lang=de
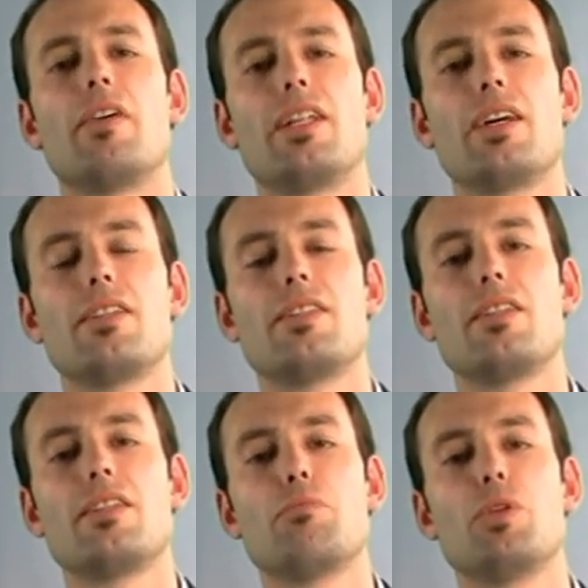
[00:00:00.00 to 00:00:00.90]
weiterhin
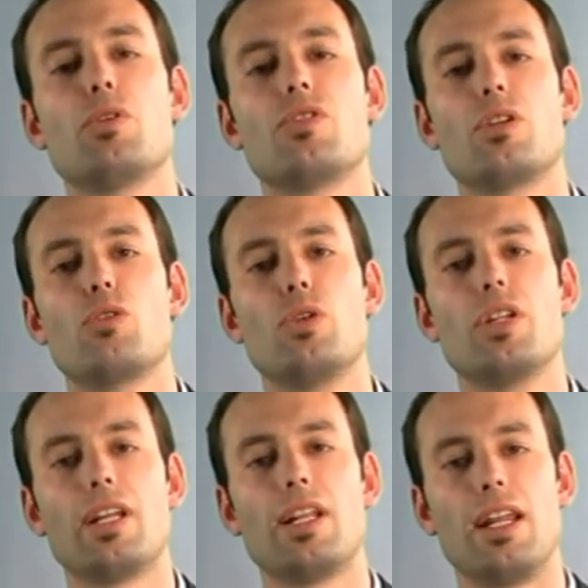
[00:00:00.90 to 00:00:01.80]
sind, mit unseren
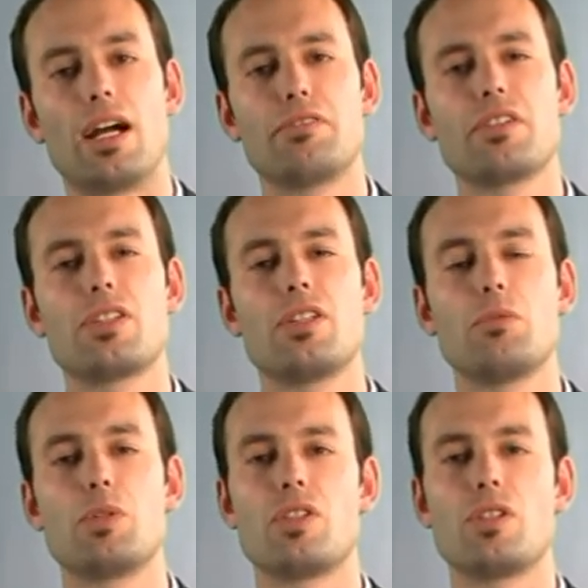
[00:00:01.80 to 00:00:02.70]
Kunden
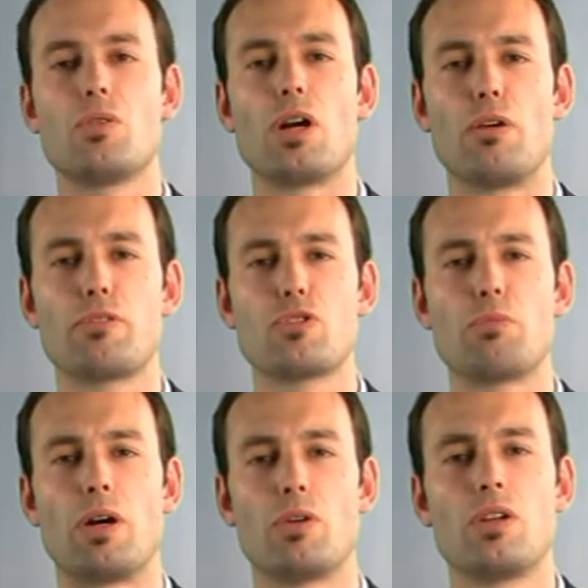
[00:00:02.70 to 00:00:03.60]
langfristige Beziehungen
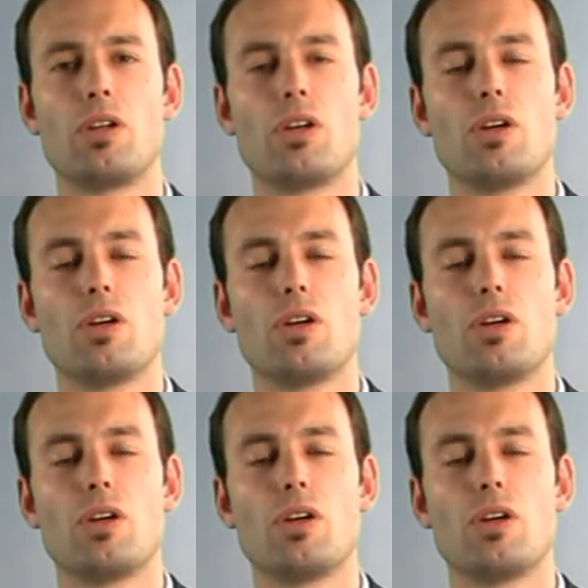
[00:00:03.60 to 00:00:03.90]
aufzubauen